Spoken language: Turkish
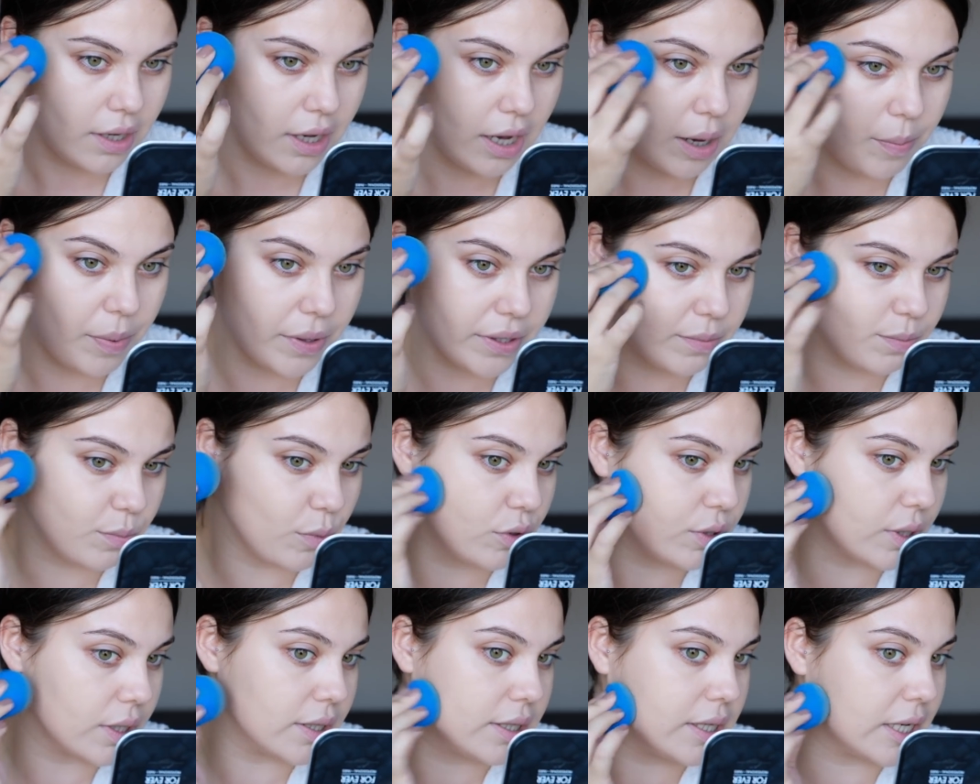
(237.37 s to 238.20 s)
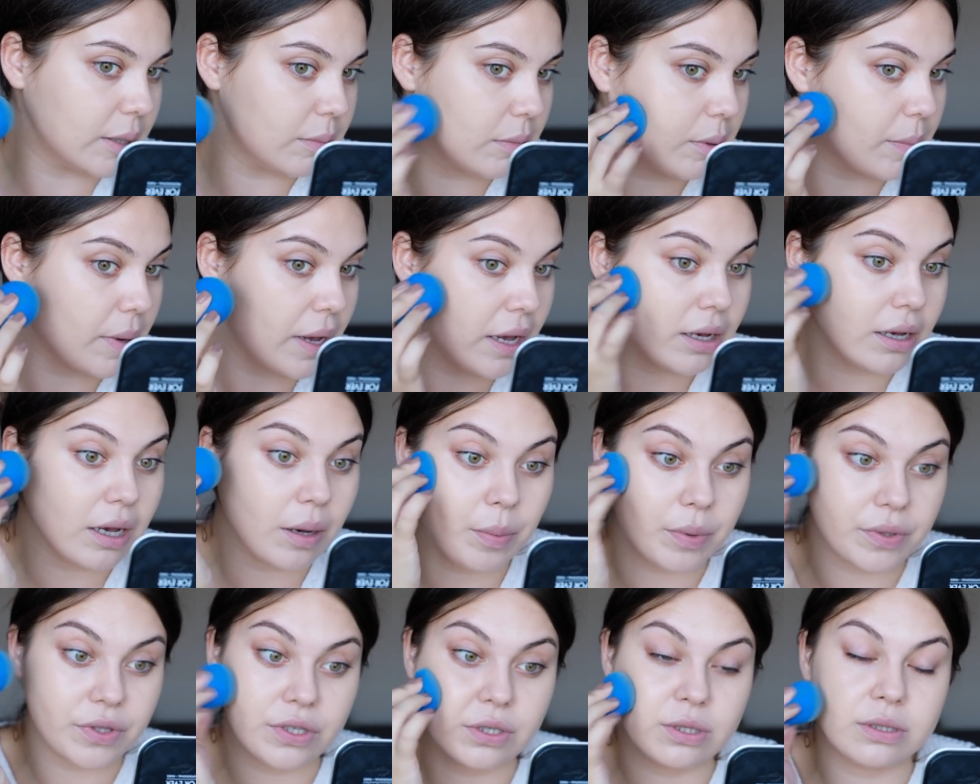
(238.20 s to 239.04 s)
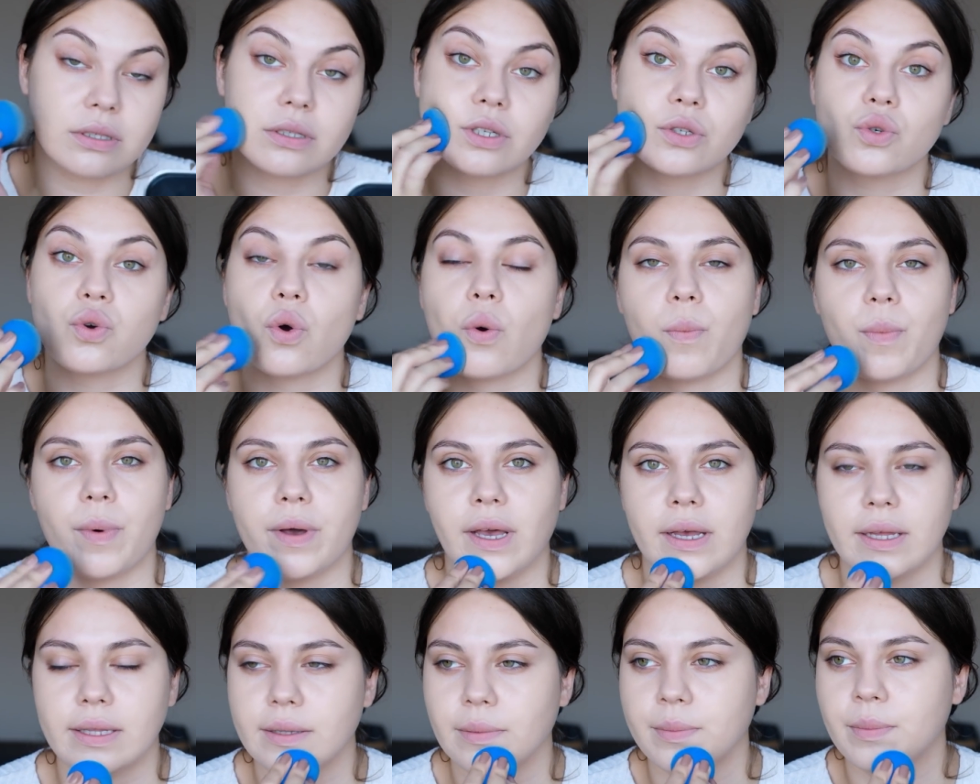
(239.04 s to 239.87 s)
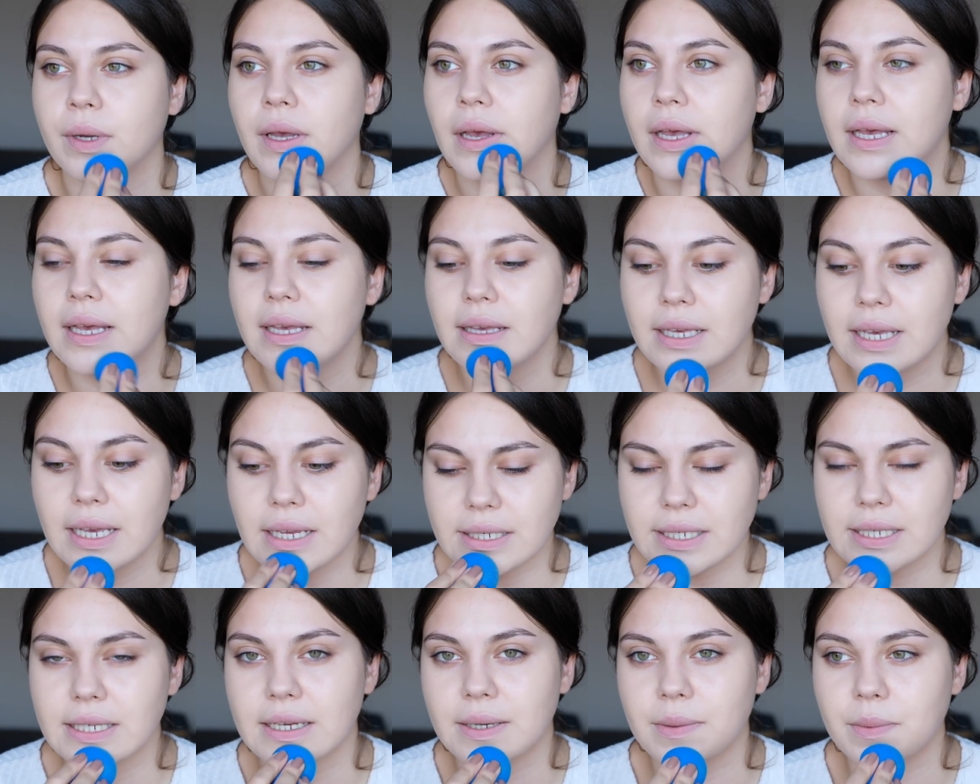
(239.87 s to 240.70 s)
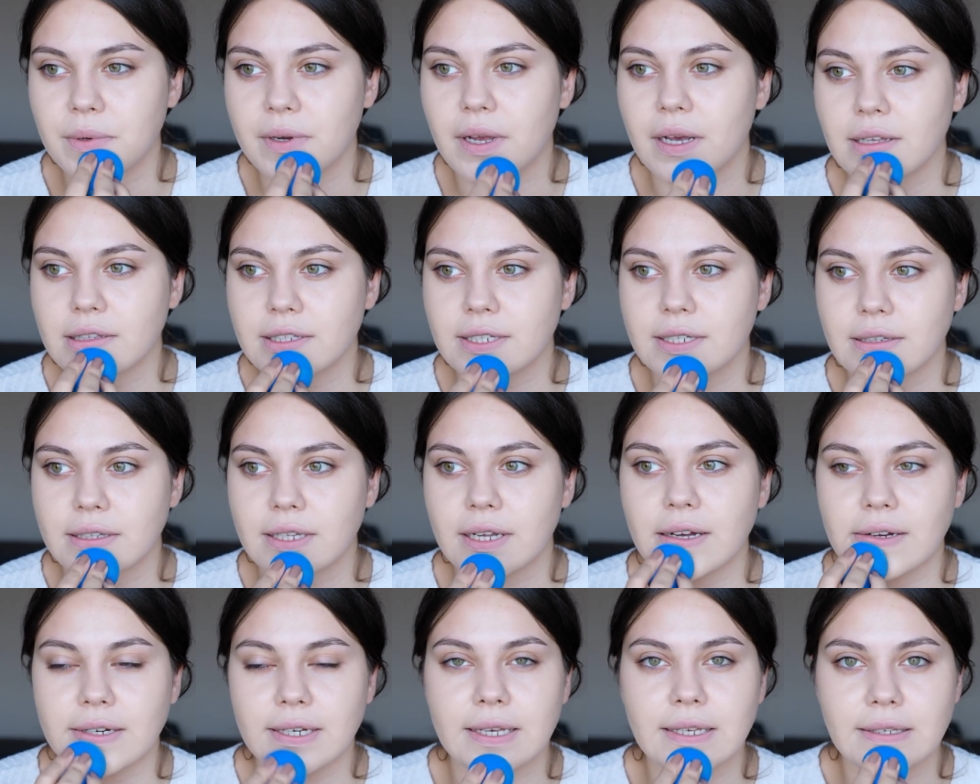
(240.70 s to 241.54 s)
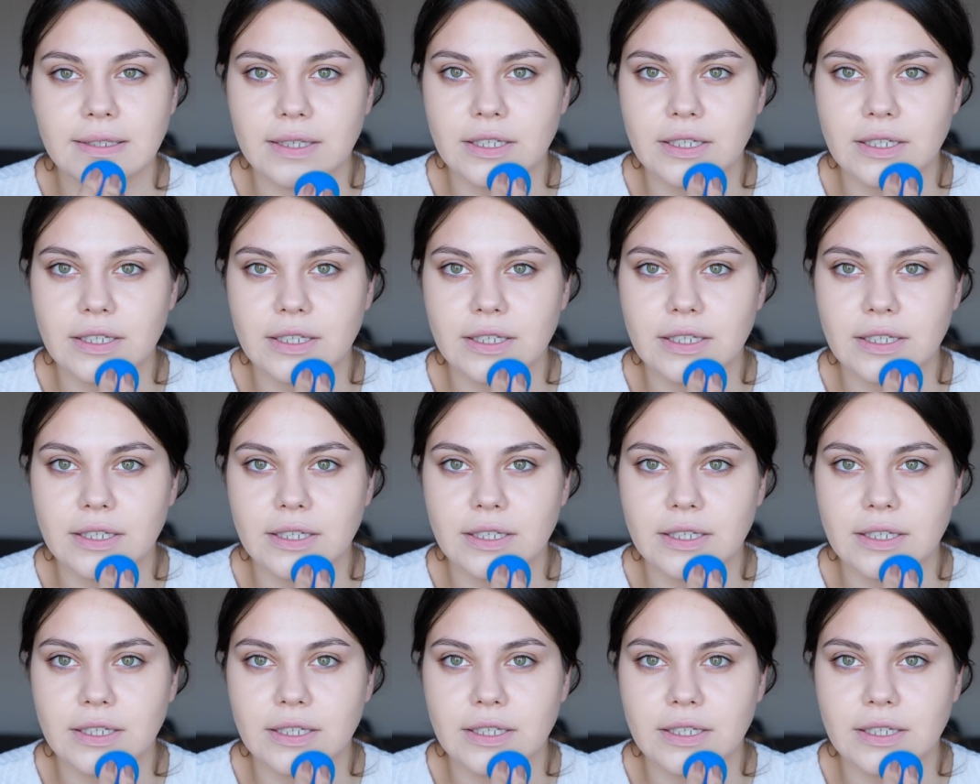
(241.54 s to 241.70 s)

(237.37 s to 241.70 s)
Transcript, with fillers: kapatmıyor dediler ama ben kapatıcılığını çok beğendim. Keşke birazcık daha renk